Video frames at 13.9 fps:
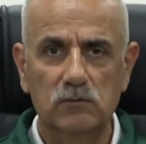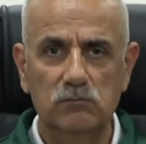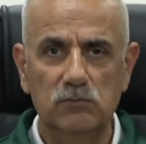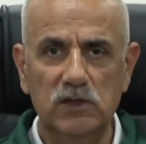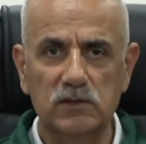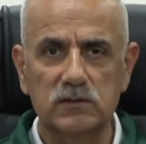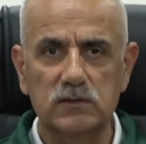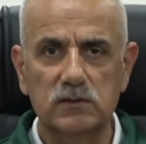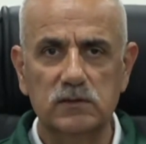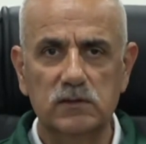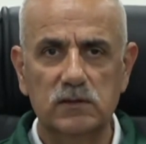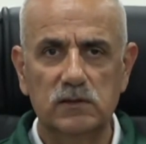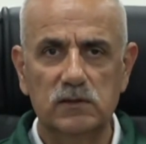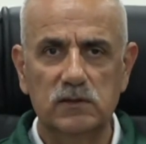bir
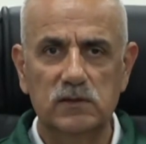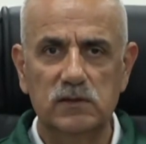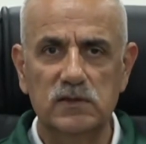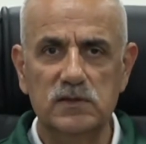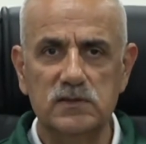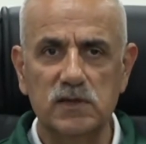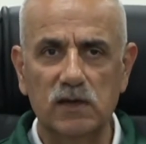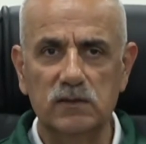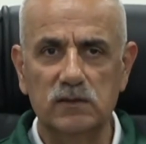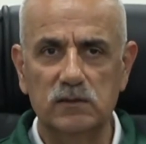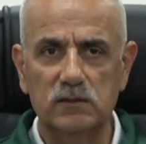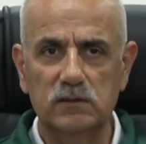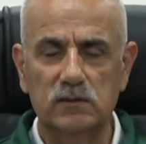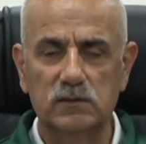insan
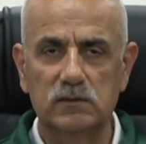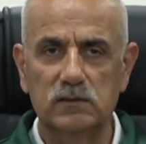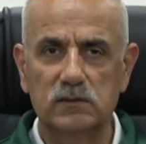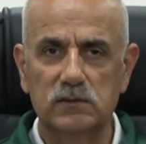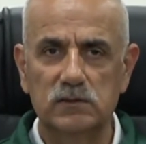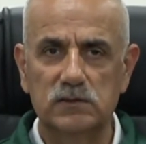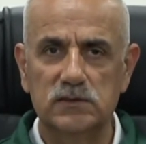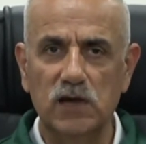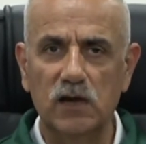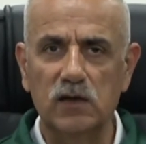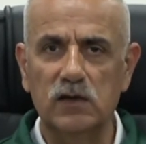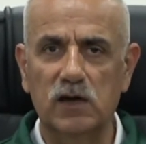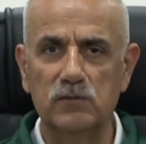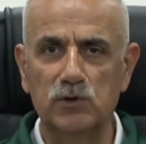can
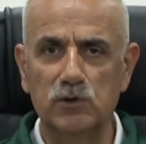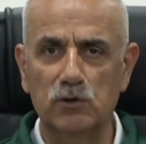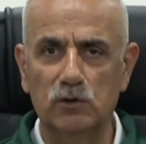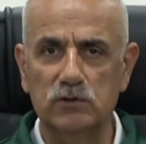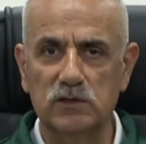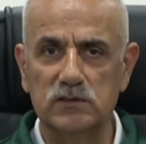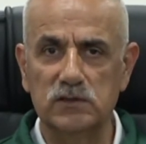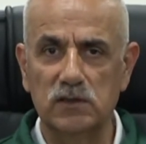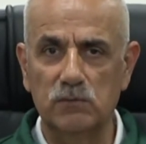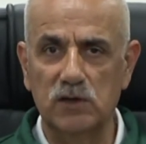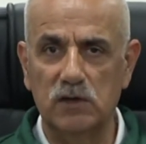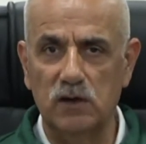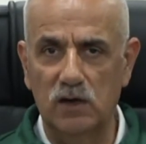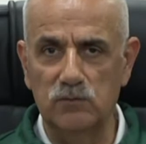kaybı noktasında
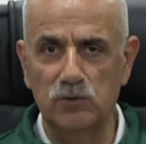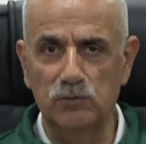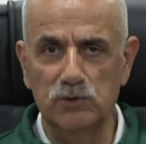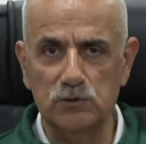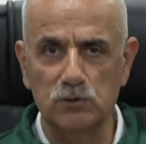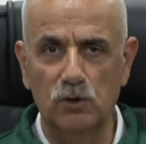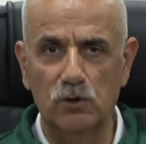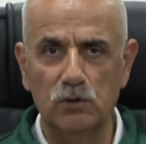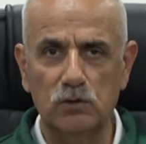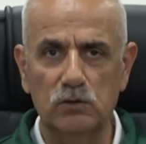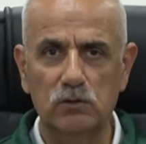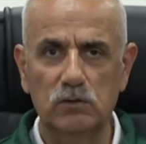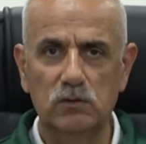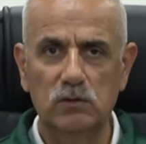bir kaybımız yok.
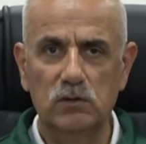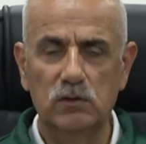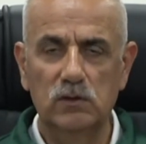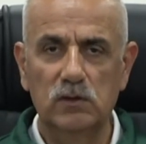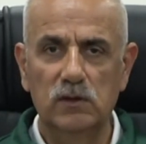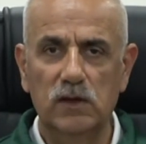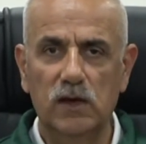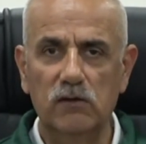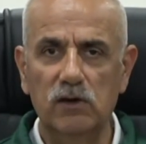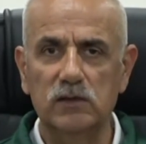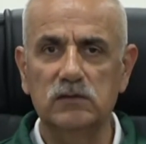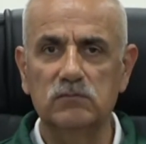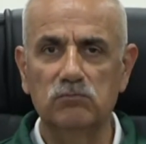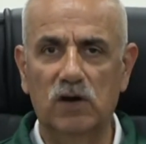
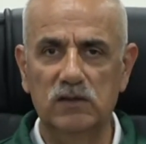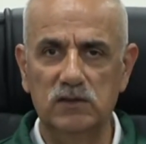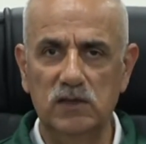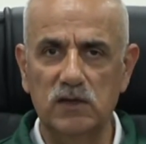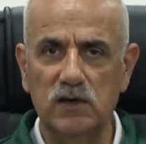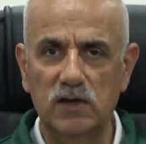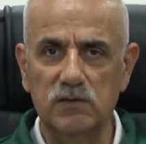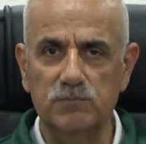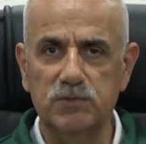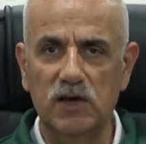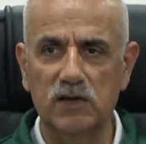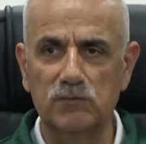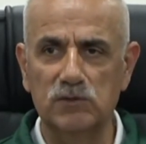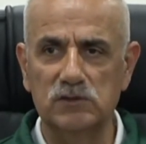Evet maddi
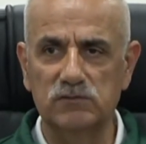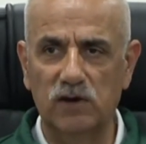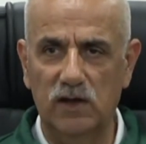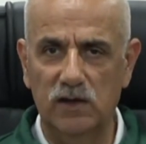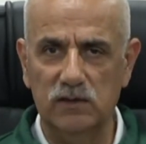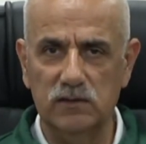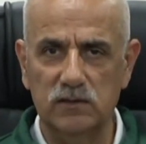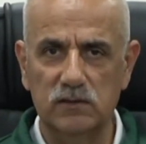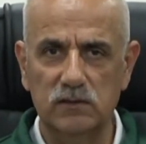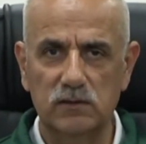kayıplarımız var.